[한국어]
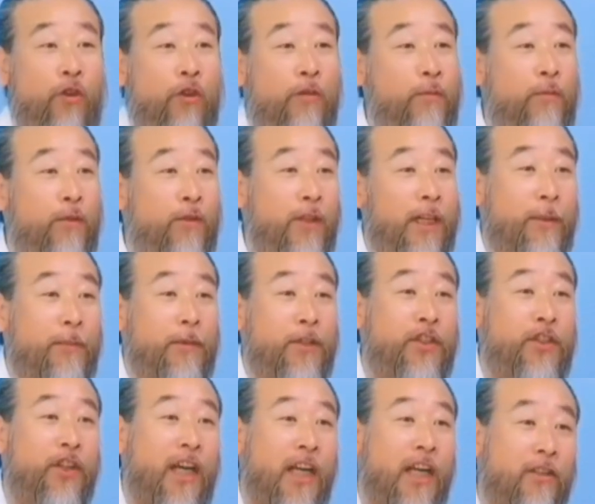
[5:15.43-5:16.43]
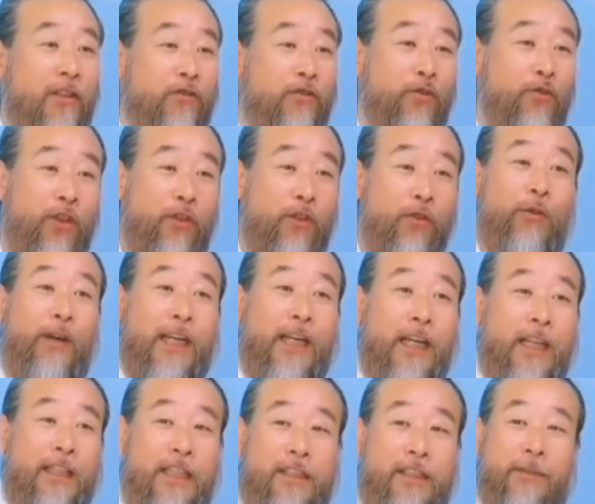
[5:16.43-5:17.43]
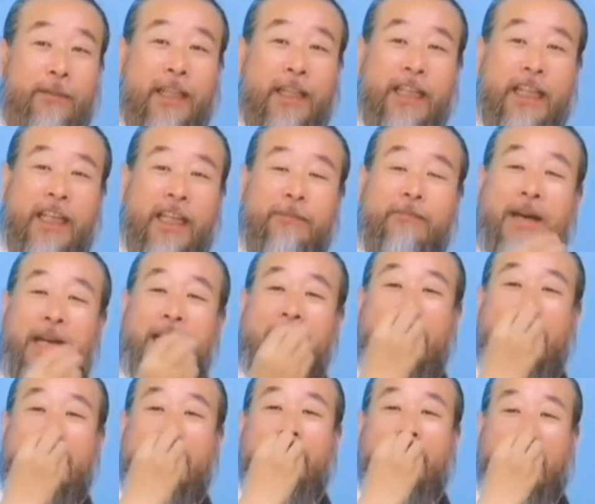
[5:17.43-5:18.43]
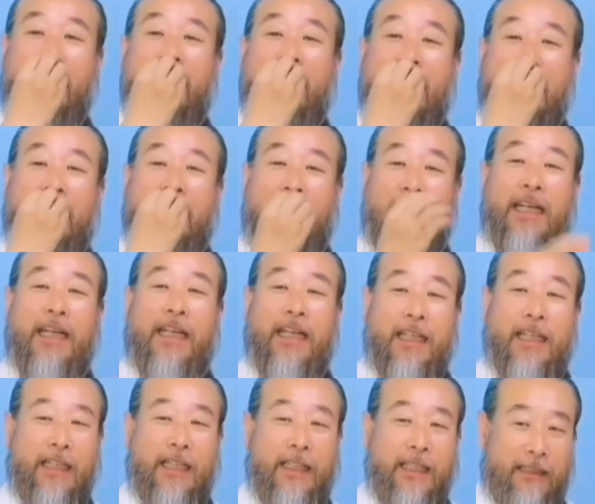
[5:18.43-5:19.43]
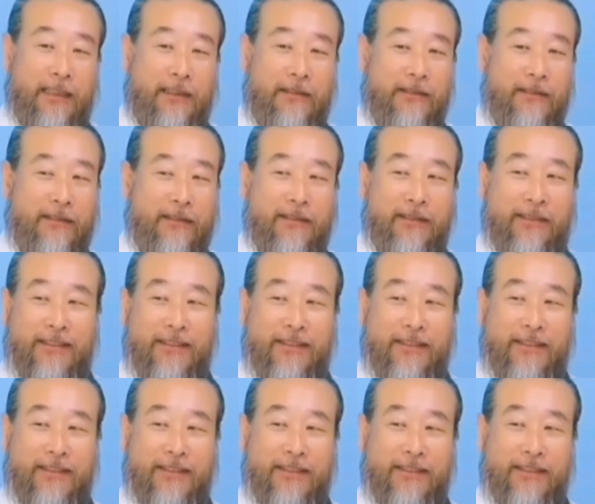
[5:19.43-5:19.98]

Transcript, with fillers: 어, 죽을 먹으려면 숟가락도 들고 와야 되지만 입만 있으면 되는 거라.